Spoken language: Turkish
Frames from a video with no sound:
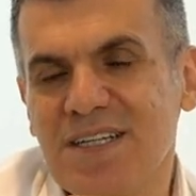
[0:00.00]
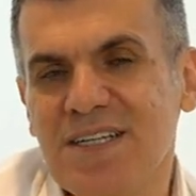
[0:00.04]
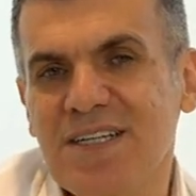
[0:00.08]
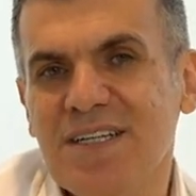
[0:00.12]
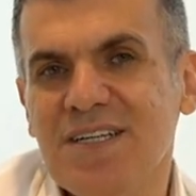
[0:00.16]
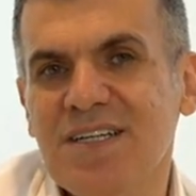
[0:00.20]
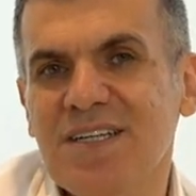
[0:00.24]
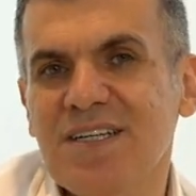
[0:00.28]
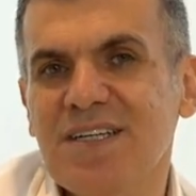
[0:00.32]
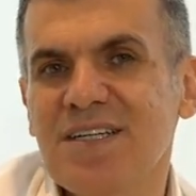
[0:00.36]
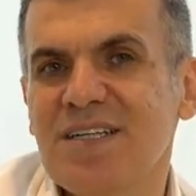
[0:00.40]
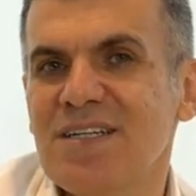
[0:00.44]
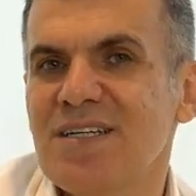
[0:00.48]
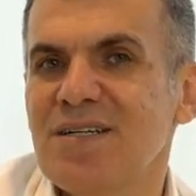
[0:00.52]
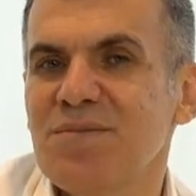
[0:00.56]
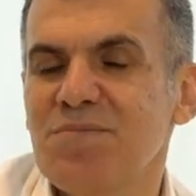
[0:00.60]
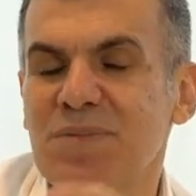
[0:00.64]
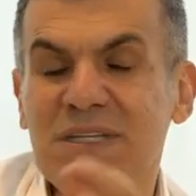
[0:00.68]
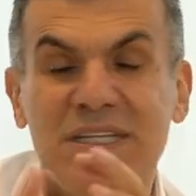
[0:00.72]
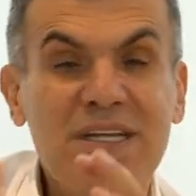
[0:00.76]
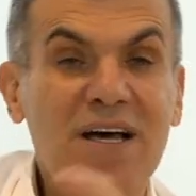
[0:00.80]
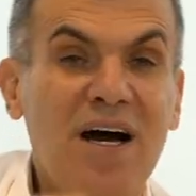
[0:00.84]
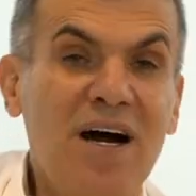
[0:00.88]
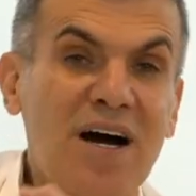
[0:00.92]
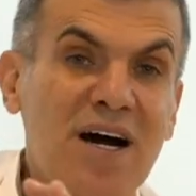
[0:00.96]
E,
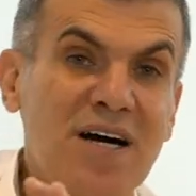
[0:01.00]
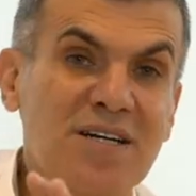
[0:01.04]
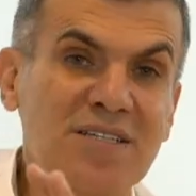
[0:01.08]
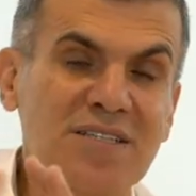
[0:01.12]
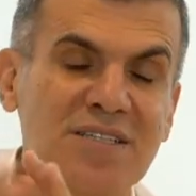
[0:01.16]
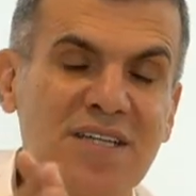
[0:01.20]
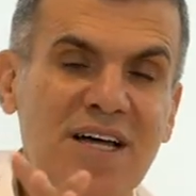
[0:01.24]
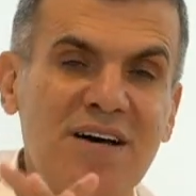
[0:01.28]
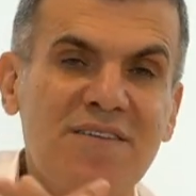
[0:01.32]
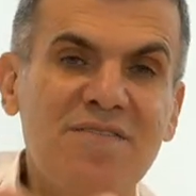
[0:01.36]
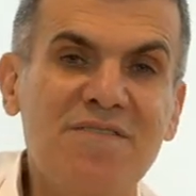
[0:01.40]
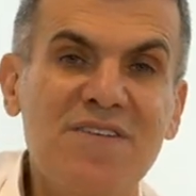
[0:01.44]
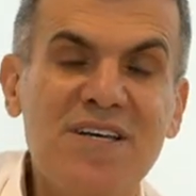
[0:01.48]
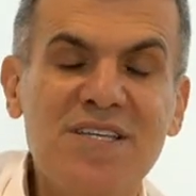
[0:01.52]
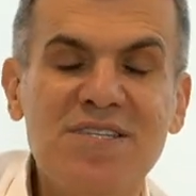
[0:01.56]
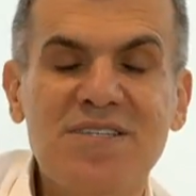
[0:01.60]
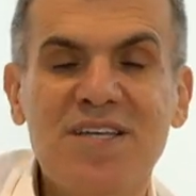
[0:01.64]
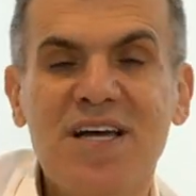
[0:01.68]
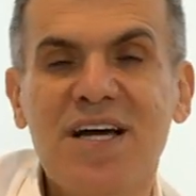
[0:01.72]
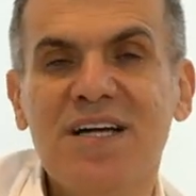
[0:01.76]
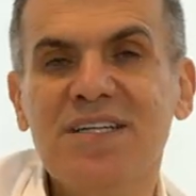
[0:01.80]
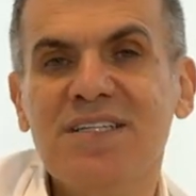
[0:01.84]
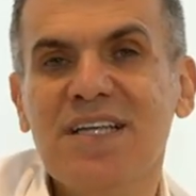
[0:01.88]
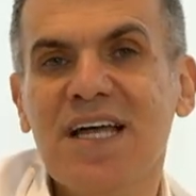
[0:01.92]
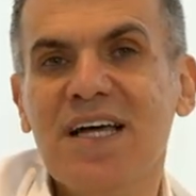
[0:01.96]
bir de ağrıdan
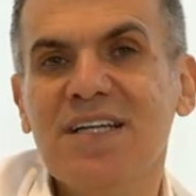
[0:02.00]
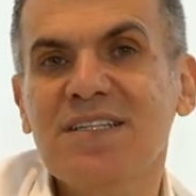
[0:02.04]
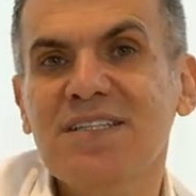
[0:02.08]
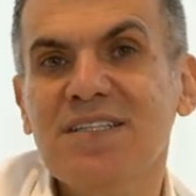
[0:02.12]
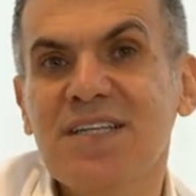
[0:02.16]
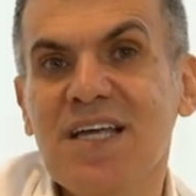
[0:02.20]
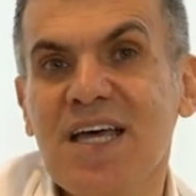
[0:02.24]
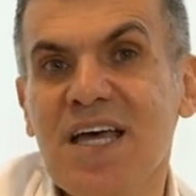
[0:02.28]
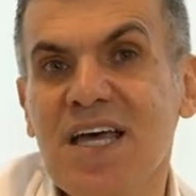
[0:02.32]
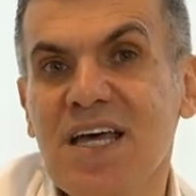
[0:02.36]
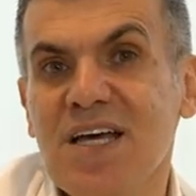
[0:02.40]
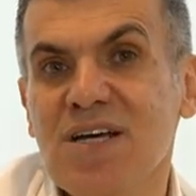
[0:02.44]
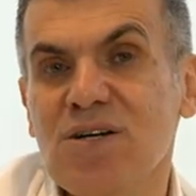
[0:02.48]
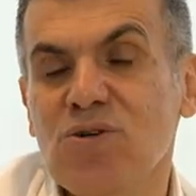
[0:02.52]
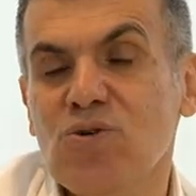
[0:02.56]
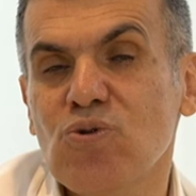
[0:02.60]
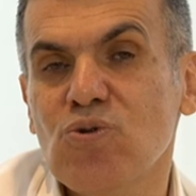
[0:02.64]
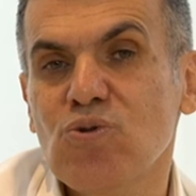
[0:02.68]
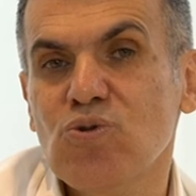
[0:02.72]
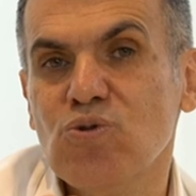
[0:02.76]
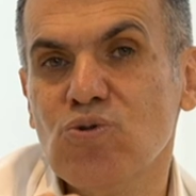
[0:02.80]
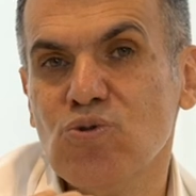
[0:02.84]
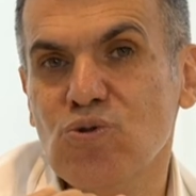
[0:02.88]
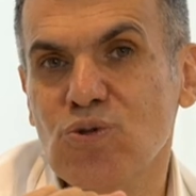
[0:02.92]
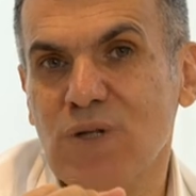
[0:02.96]
vesaireden de
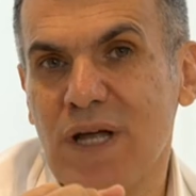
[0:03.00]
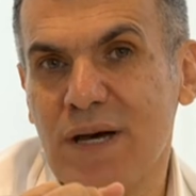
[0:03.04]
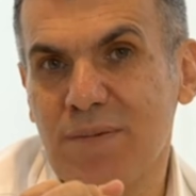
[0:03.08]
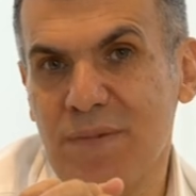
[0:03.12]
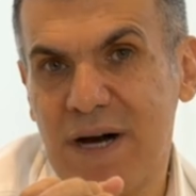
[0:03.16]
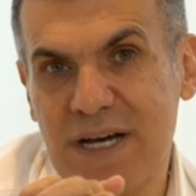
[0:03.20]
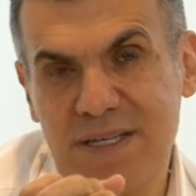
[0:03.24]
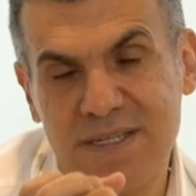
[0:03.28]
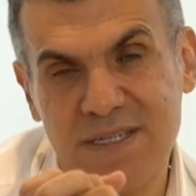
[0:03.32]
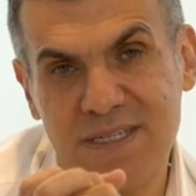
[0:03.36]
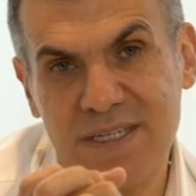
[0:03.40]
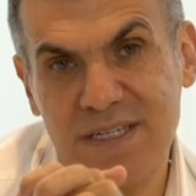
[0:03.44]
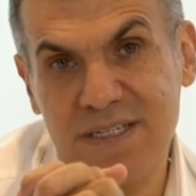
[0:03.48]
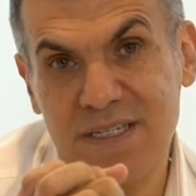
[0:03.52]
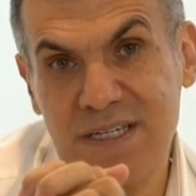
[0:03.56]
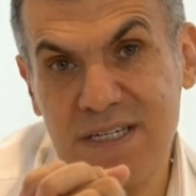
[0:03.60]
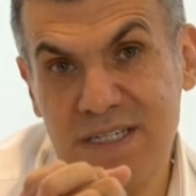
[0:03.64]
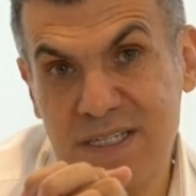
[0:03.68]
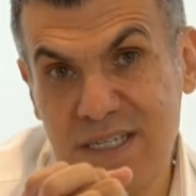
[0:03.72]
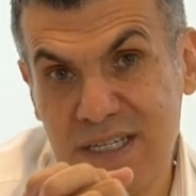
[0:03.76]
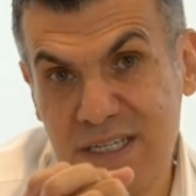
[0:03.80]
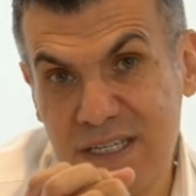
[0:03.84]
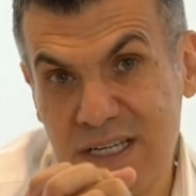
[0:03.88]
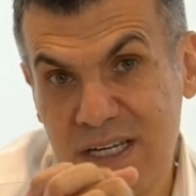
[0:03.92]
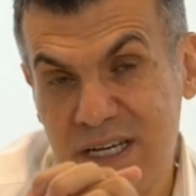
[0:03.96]

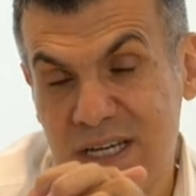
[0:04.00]
kurtulamazsınız.